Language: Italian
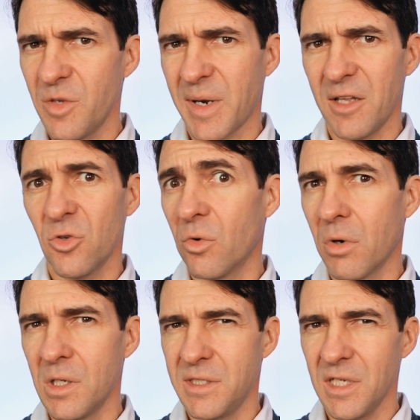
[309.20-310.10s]
se prendo un
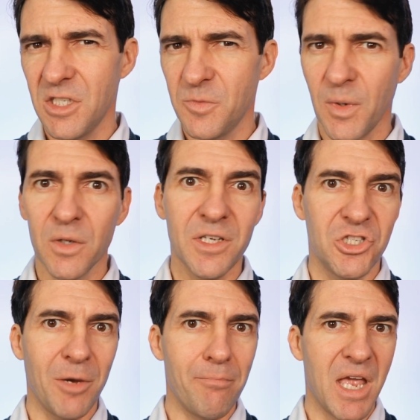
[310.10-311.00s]
qualsiasi spot è
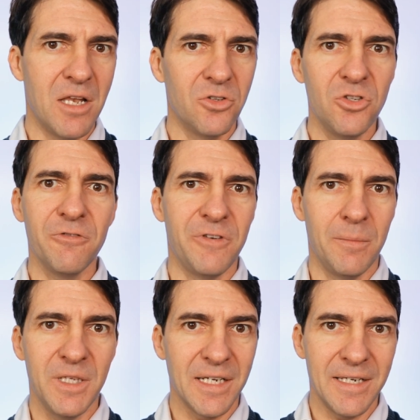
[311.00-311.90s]
già meglio di un
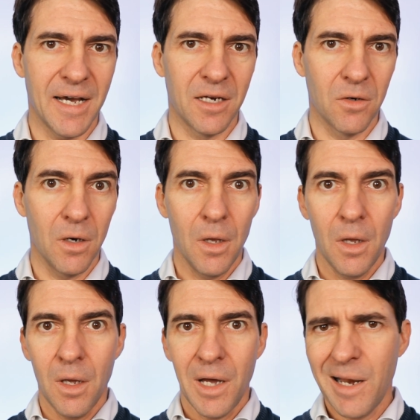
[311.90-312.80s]
film
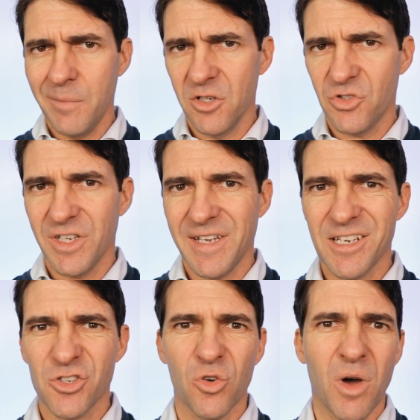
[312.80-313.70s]
italiano almeno si
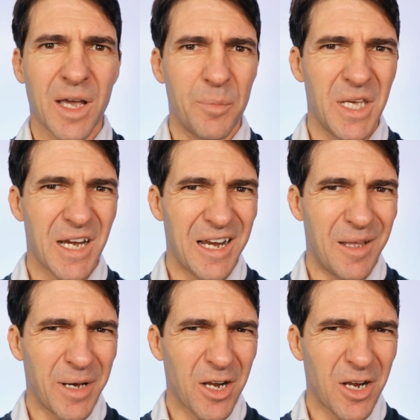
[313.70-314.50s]
riescono a capire le